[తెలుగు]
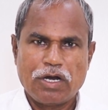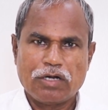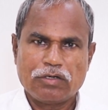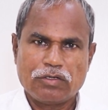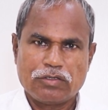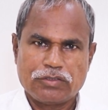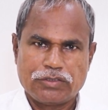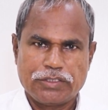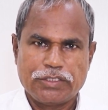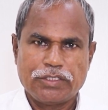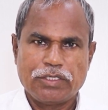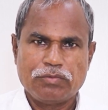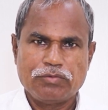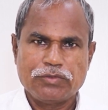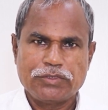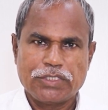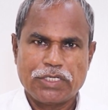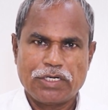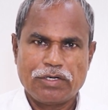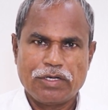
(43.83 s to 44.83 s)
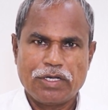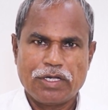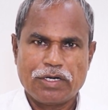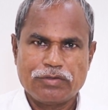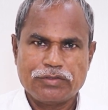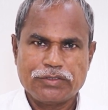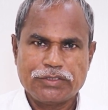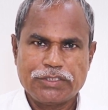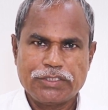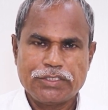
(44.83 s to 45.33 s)
డాక్టర్ శ్రీధర్ బుచ్చాల
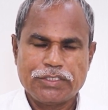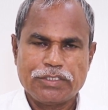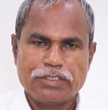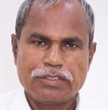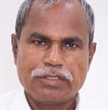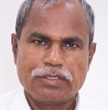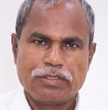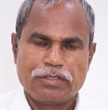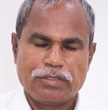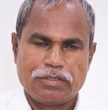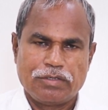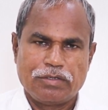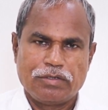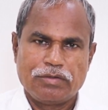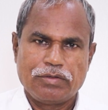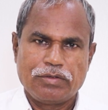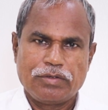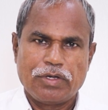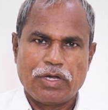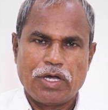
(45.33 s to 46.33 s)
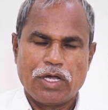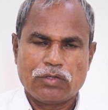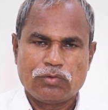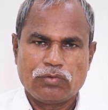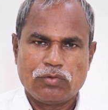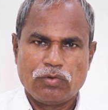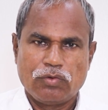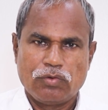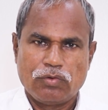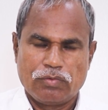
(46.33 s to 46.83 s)
గారి నుంచి
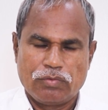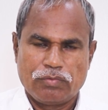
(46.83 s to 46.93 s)
ఆర్తో